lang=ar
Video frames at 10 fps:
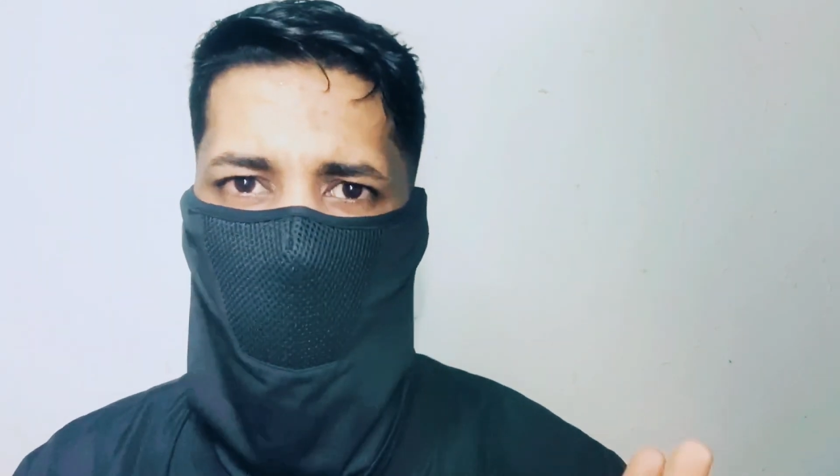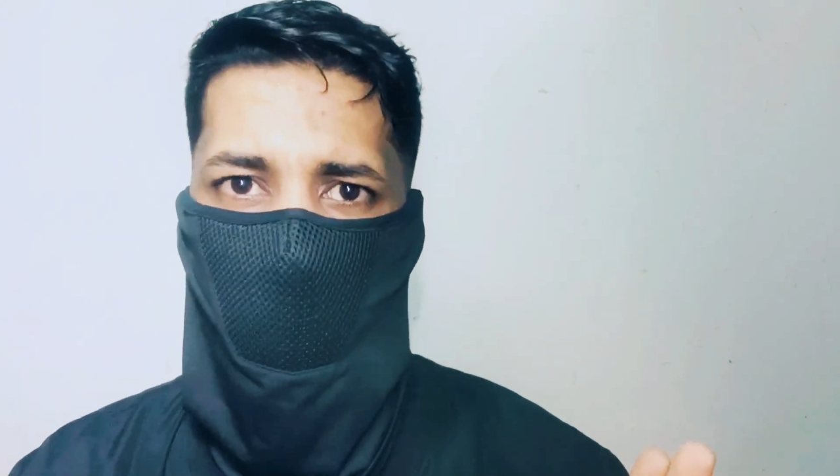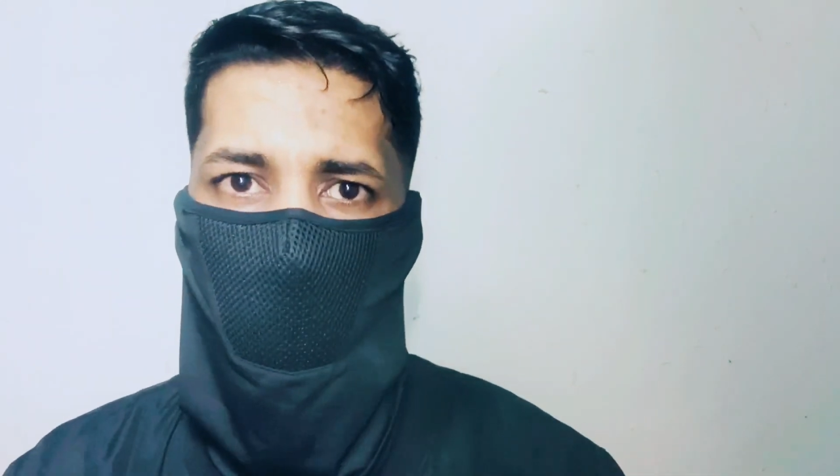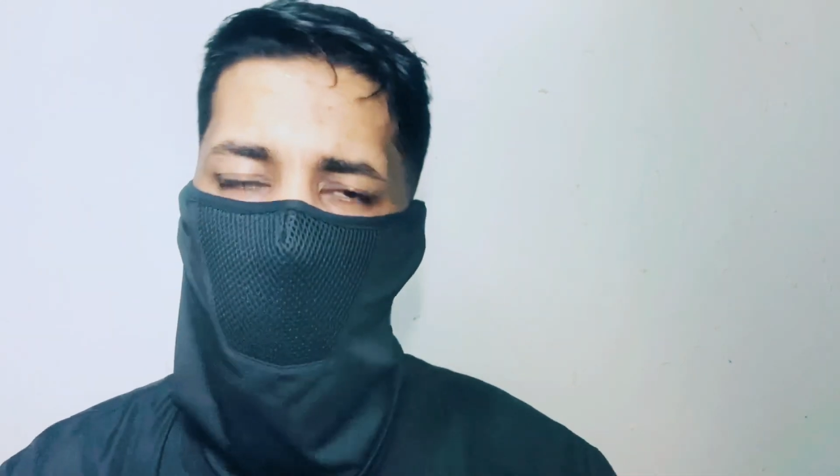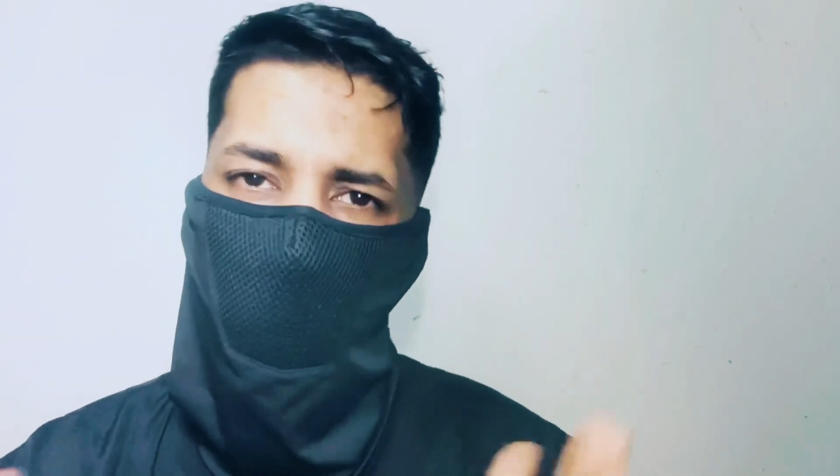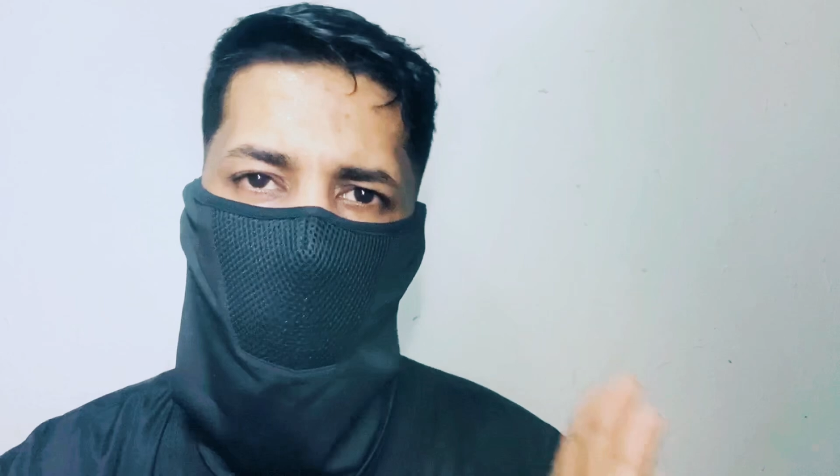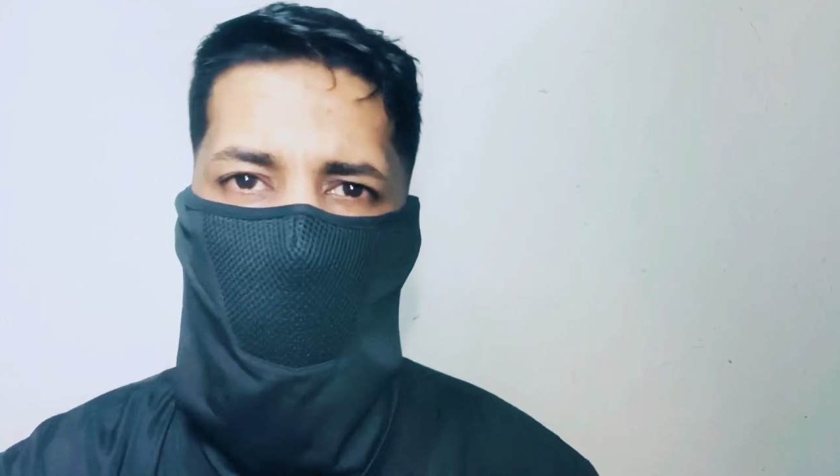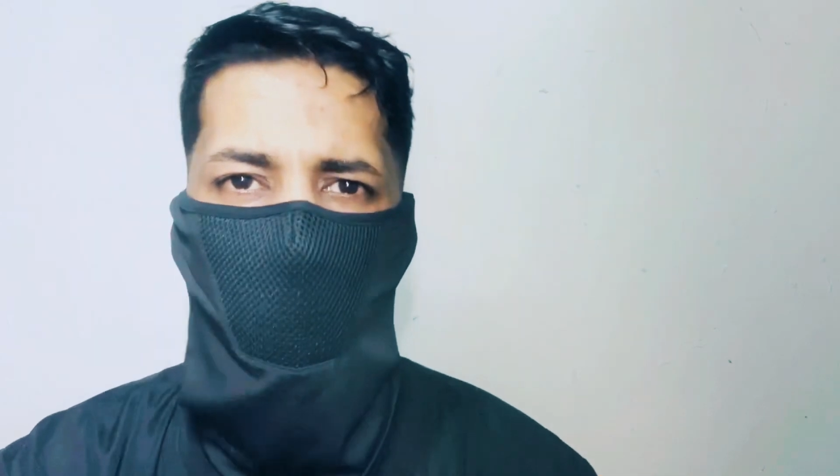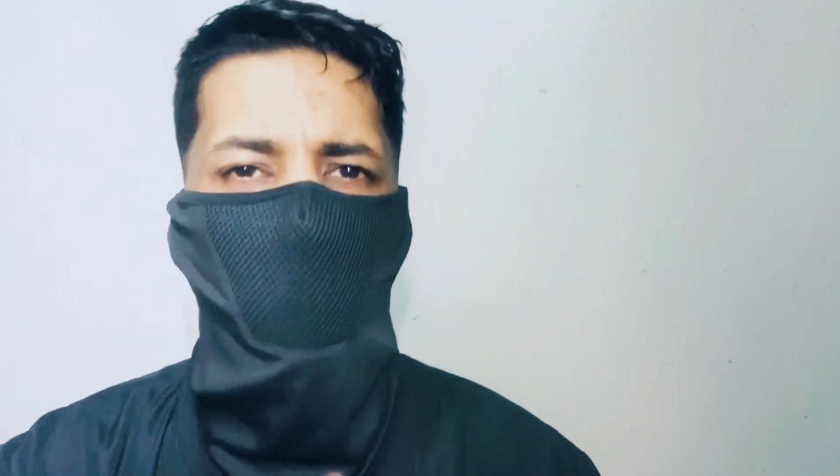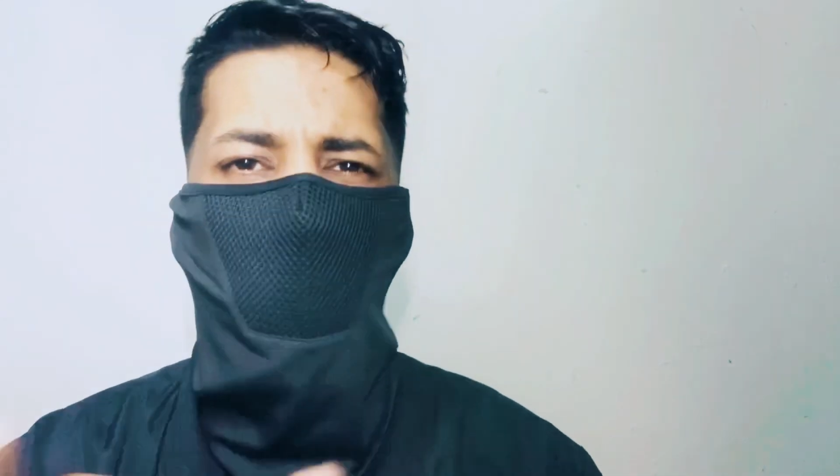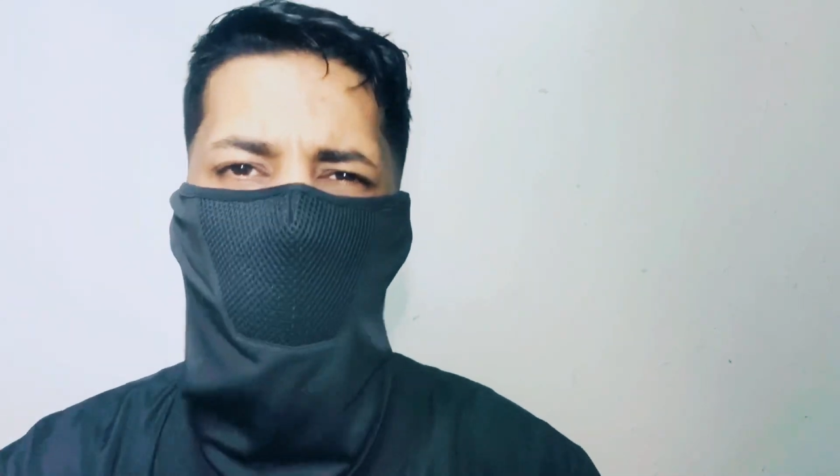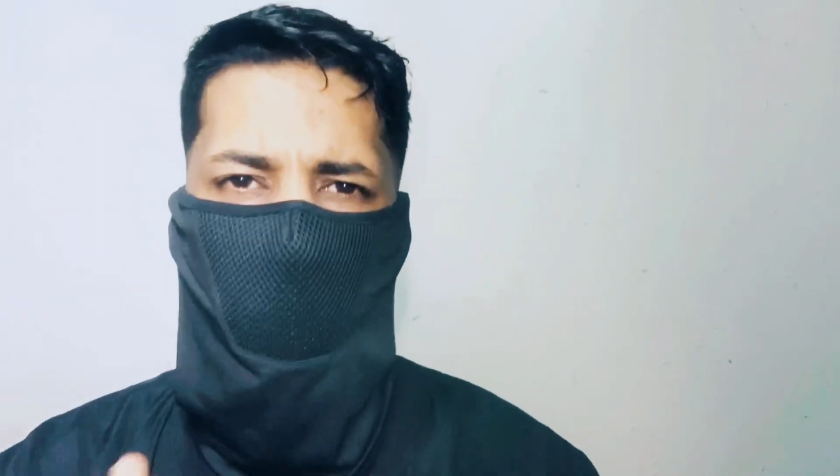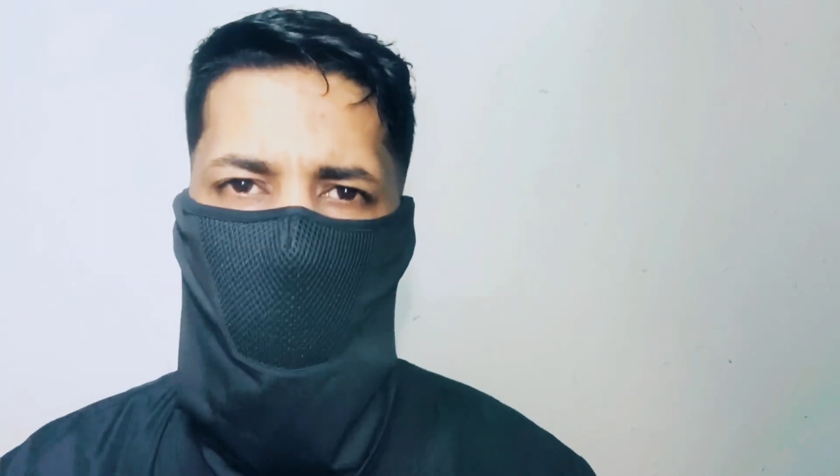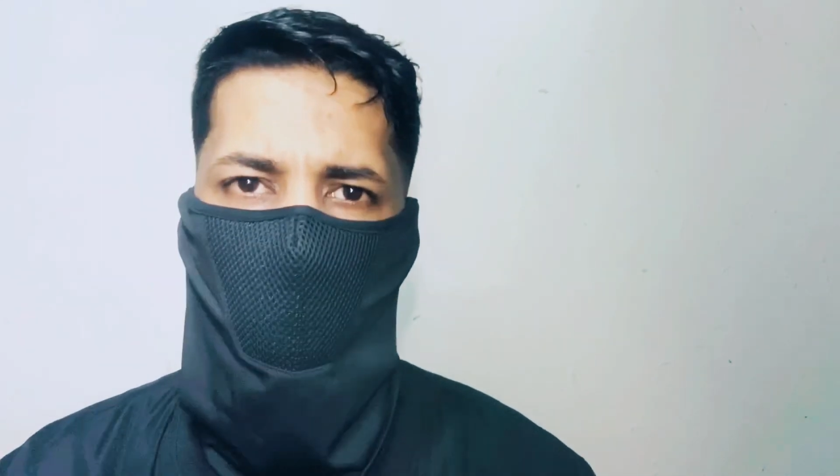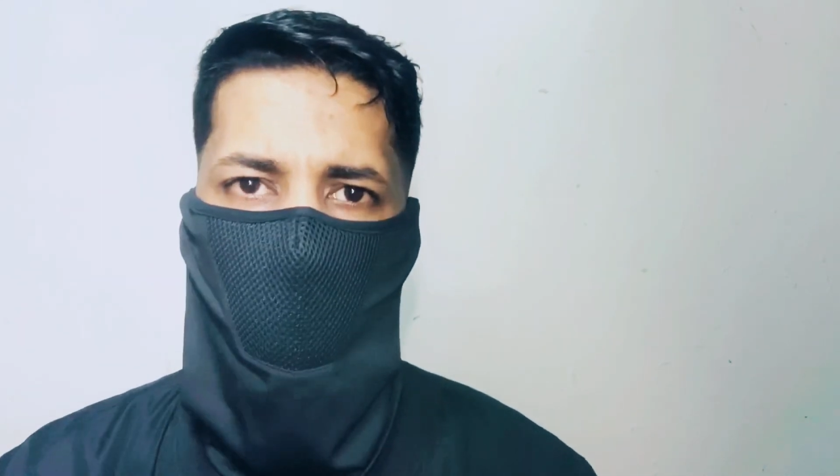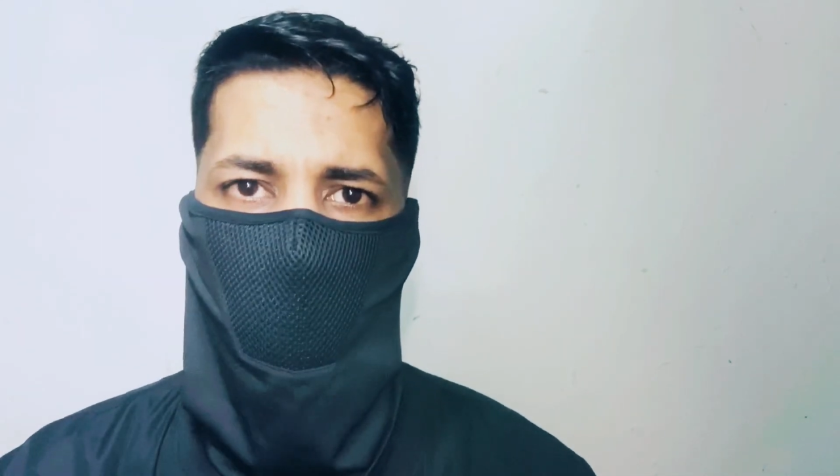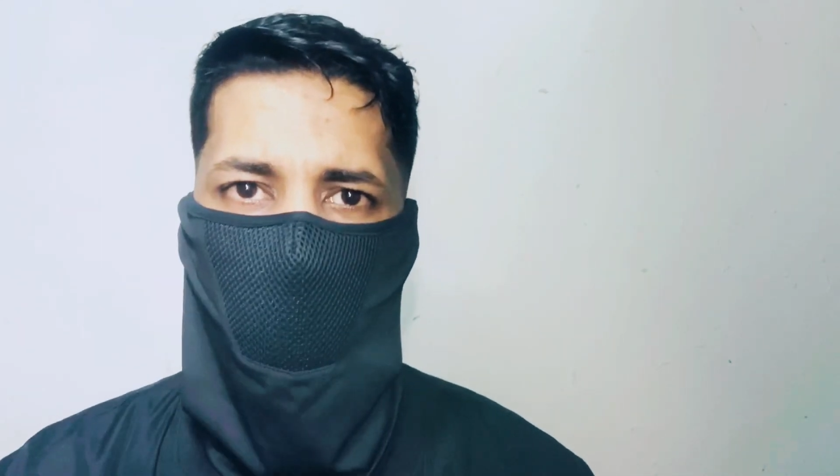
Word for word: ماني معاه ولاني ضده